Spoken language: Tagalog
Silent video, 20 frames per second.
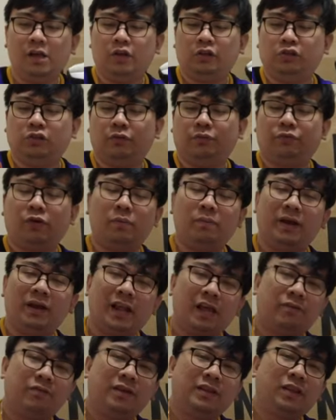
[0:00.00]
So, from
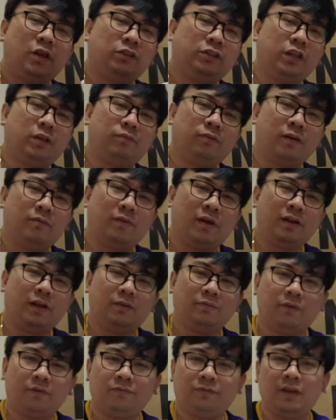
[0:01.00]

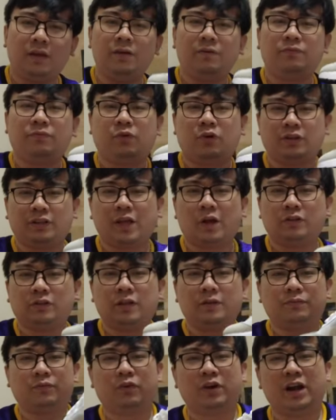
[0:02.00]
11,550,
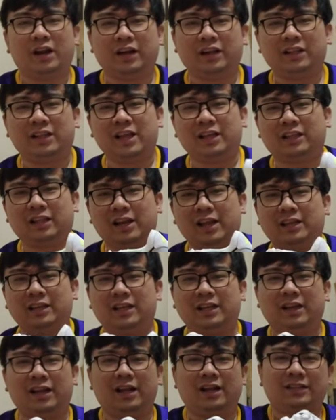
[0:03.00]
4,499
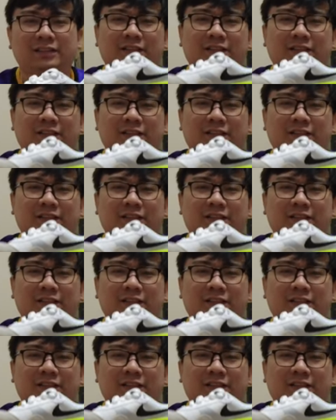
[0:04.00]
yan na lang